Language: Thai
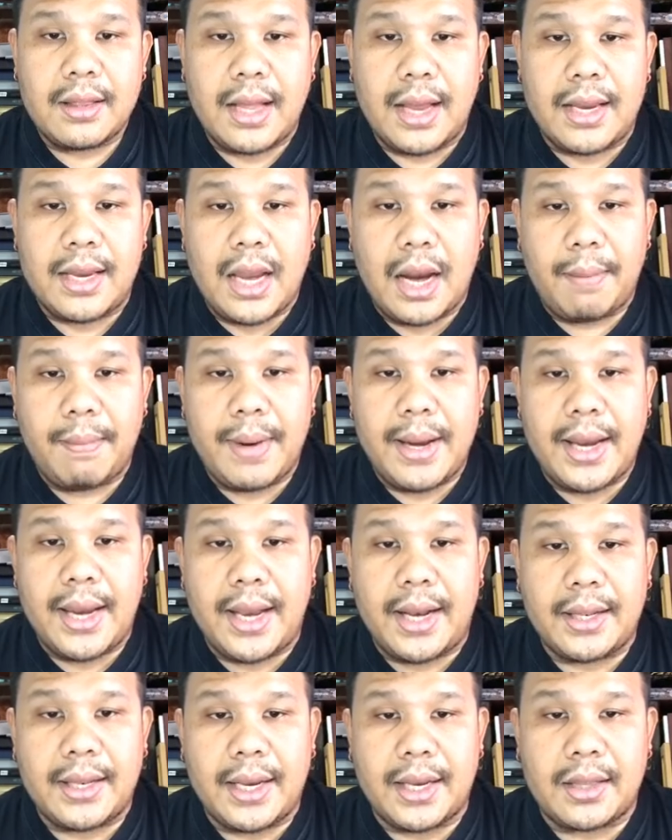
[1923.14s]
แต่ยังไม่เห็
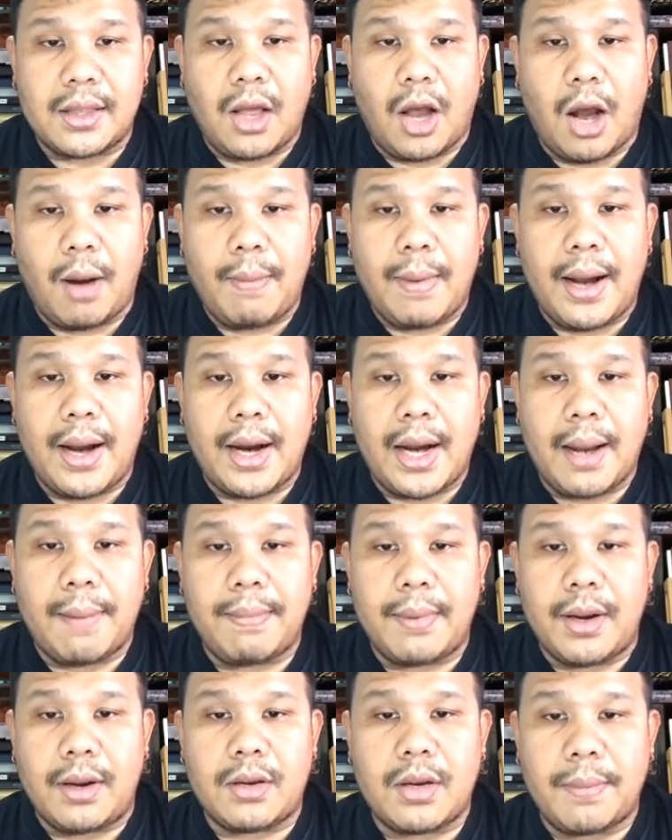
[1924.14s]
นติดต่อมาครับ
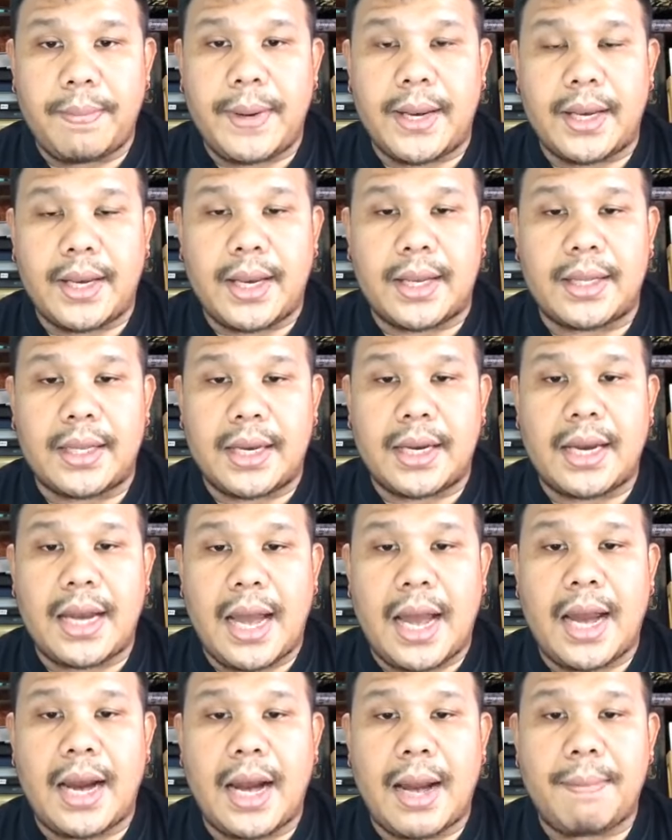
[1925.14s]
เดี๋ยวจะผิดกติ
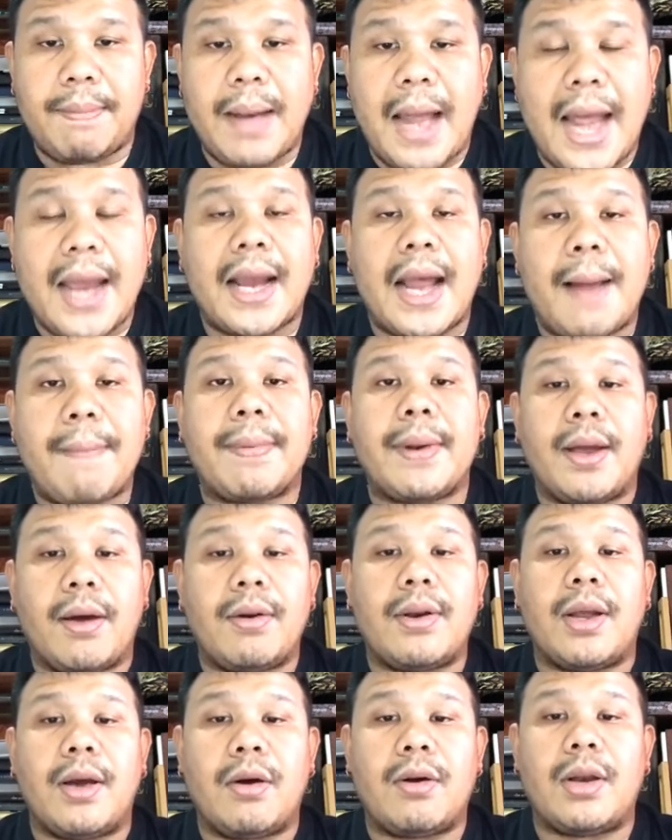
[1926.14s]
กาครับได้ครับ เดี๋ยว
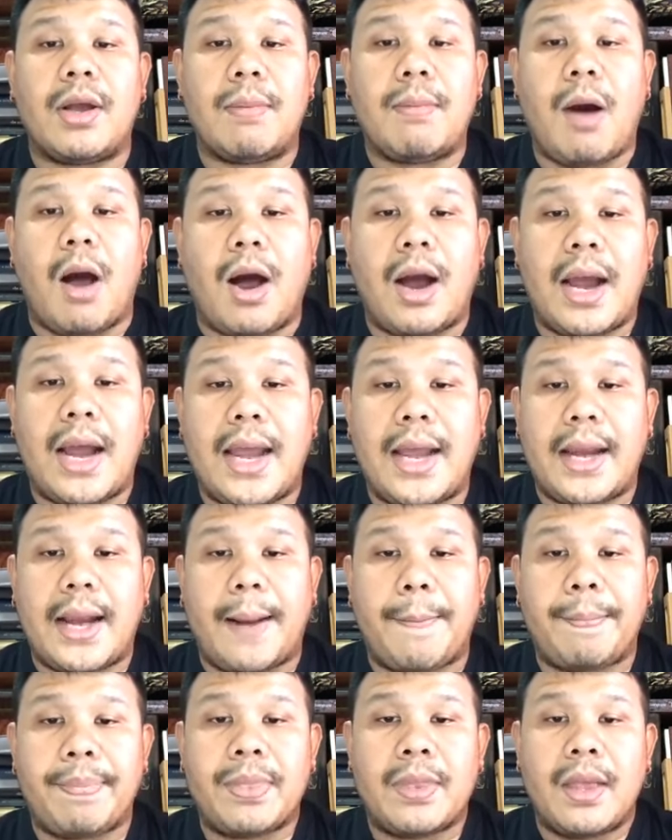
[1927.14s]
เดี๋ยวเดี๋ยวบอกให้ค
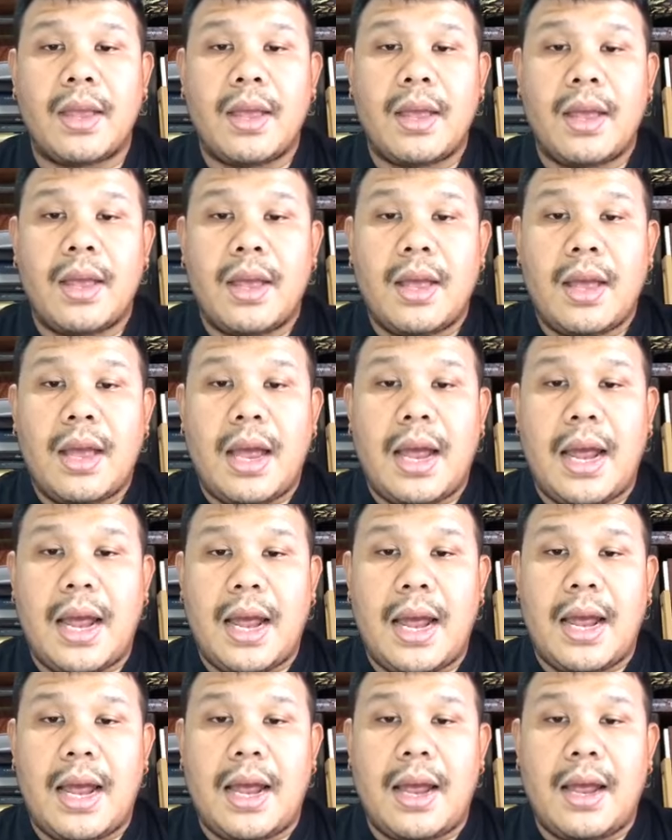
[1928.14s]
รับ อ่า
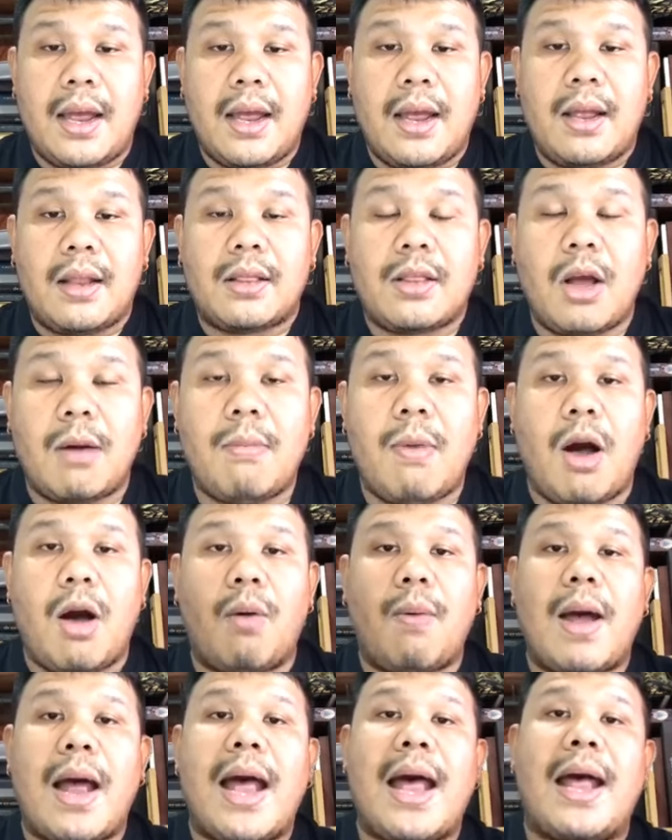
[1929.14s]
ต้องบอก
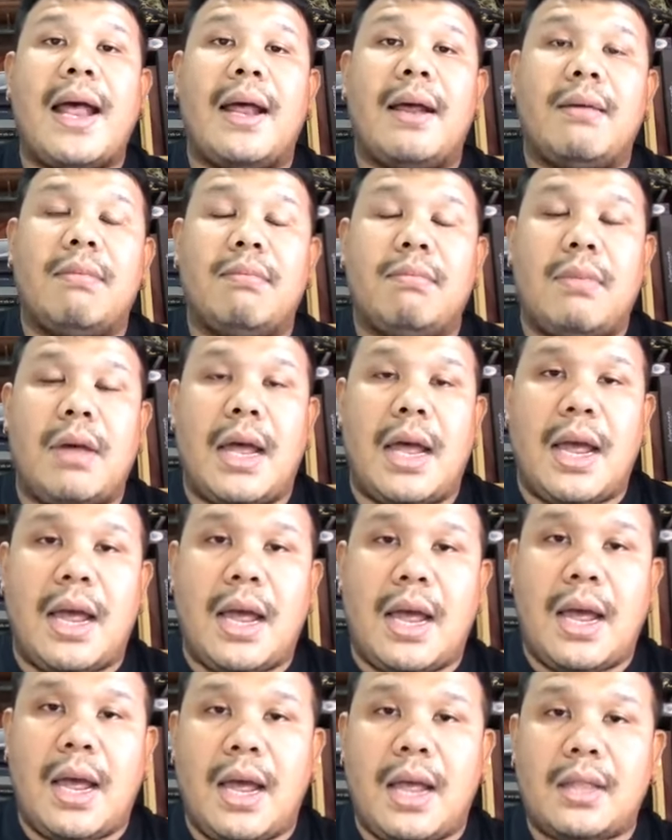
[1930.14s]
ว่า
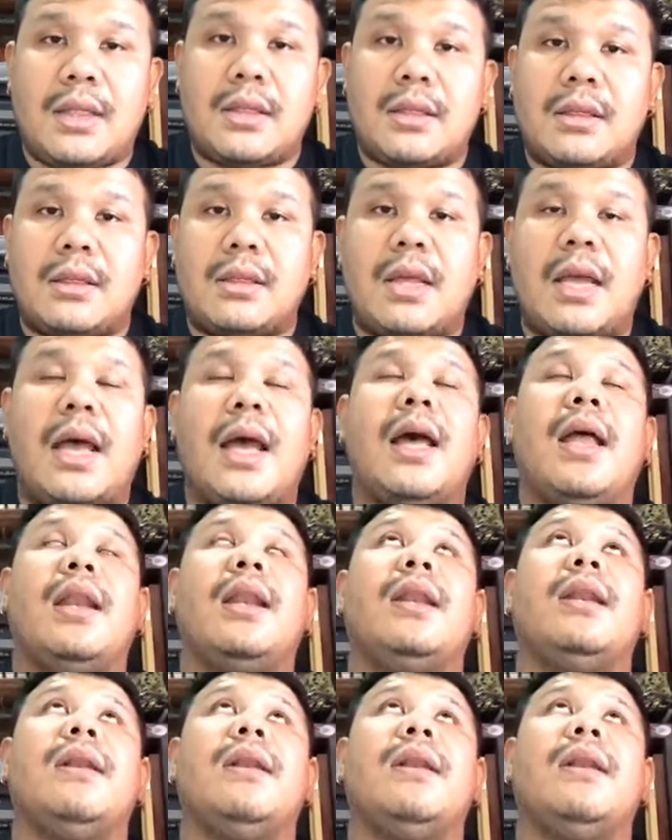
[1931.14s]
อ่าอ่า